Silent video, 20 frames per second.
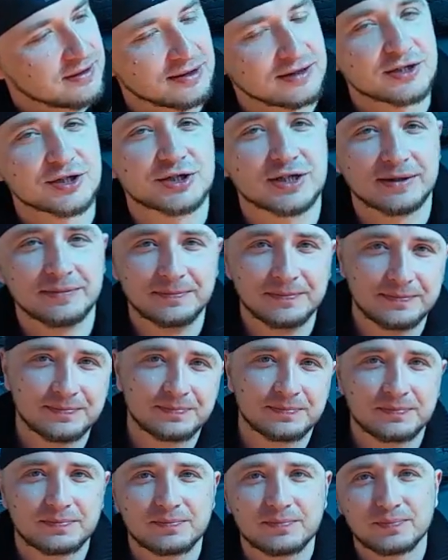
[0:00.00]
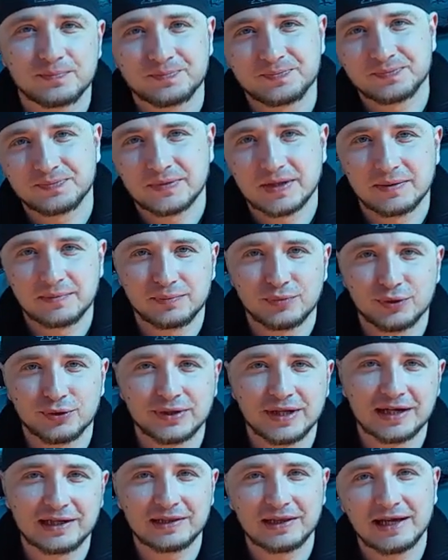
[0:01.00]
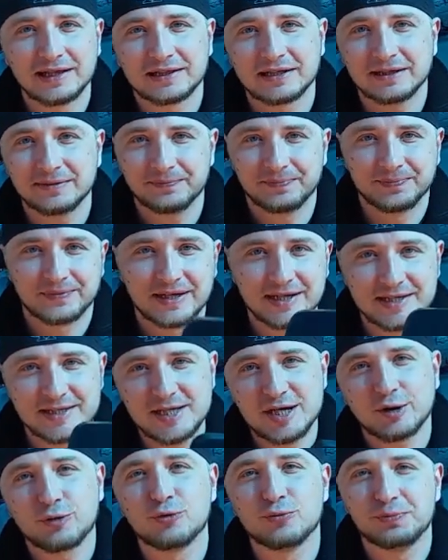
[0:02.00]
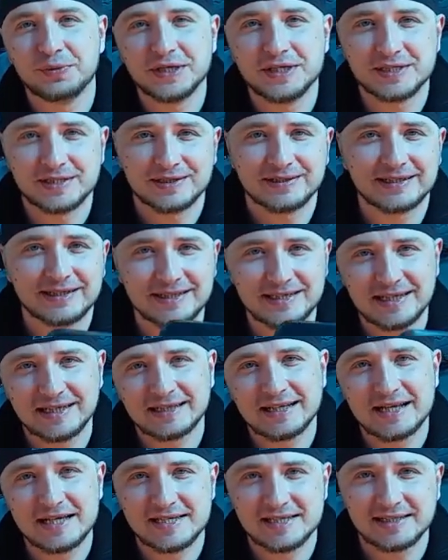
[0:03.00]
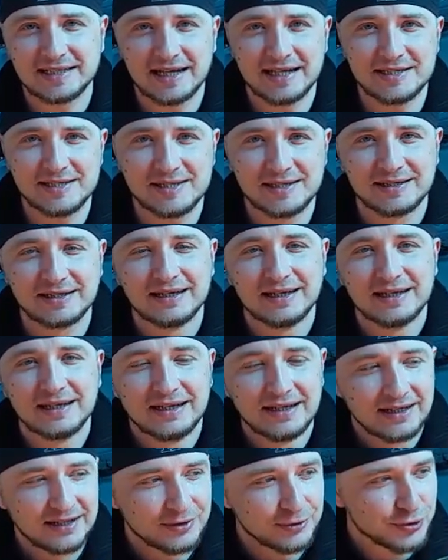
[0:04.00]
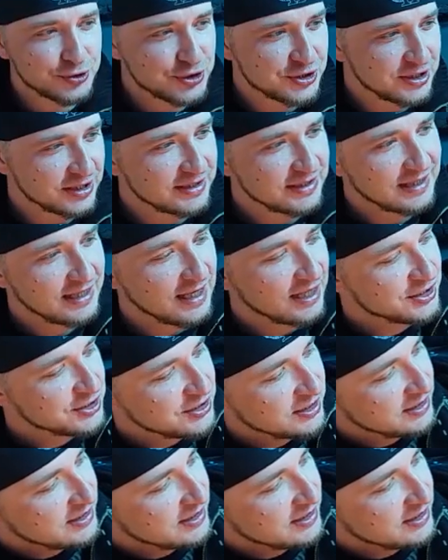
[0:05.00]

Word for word: крышкам, по накладкам. Где купить, где достать? Точно так же,